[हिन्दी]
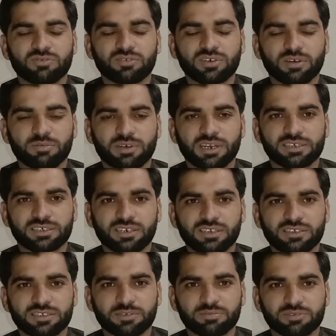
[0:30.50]
तो हमारा चैनल
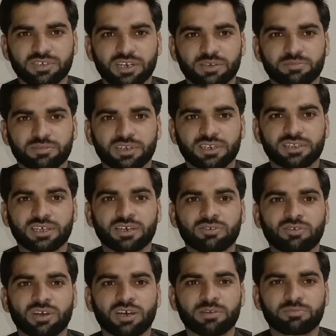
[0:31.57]
सब्सक्राइब करें
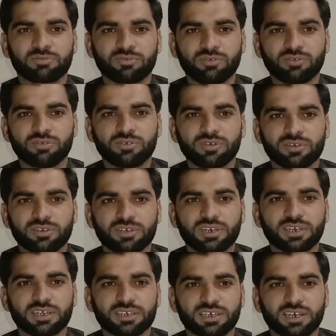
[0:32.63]
ताकि आपको
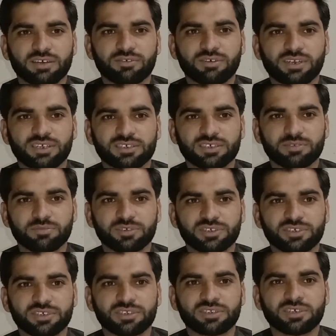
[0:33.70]
क्रिकेट के हवाले से
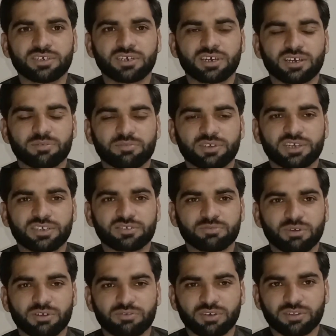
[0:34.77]
मज़ीद अपडेट्स
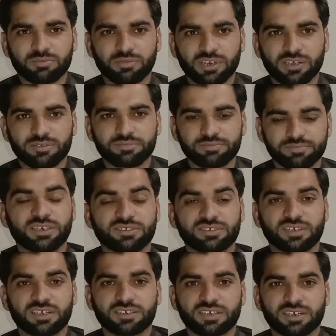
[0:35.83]
बर वक्त मिले
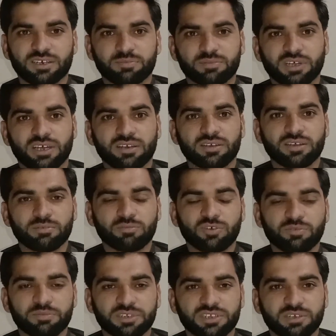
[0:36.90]
अफगानिस्तान के कप्तान
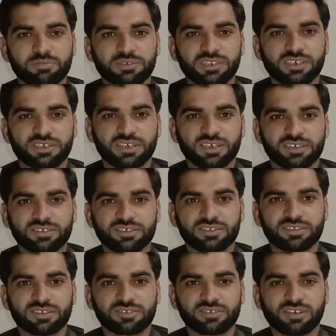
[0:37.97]
मोहम्मद नबी ने टॉस
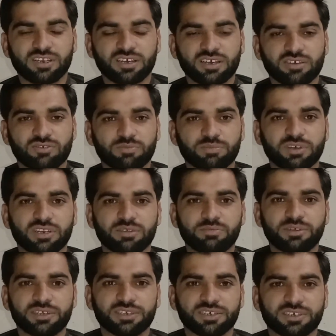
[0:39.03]
कर श्रीलंका को पहली
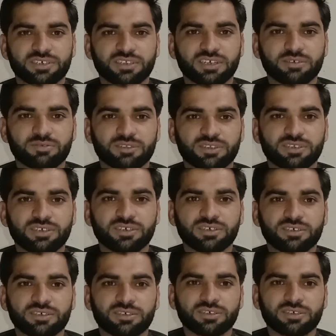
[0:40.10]
बैटिंग की दावत दी